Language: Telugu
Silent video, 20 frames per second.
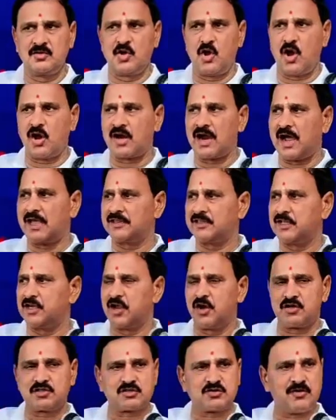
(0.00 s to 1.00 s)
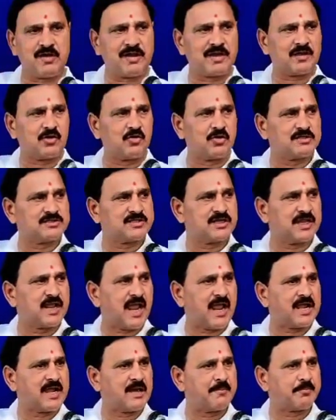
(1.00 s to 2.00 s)
యోగా దినోత్సవాన్ని గురించి
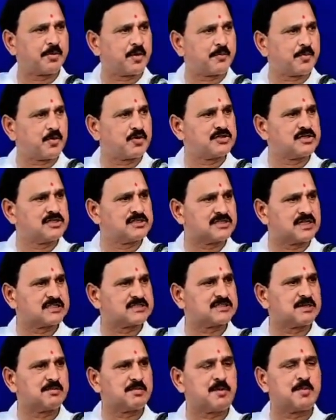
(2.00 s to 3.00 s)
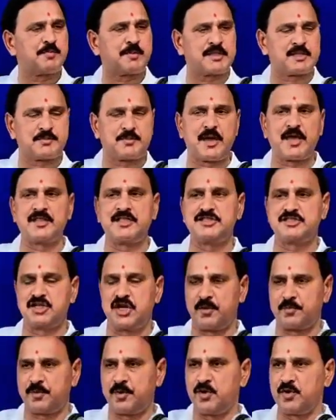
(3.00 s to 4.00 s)
ఆయన ప్రపోజల్ చేసినప్పుడు
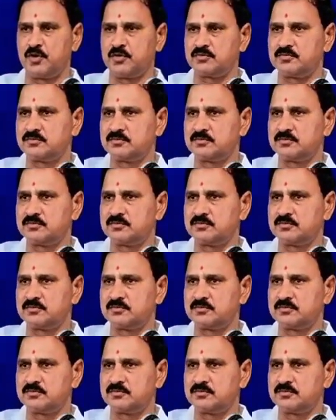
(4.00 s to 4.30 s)
ప్రతిపాదించినప్పుడు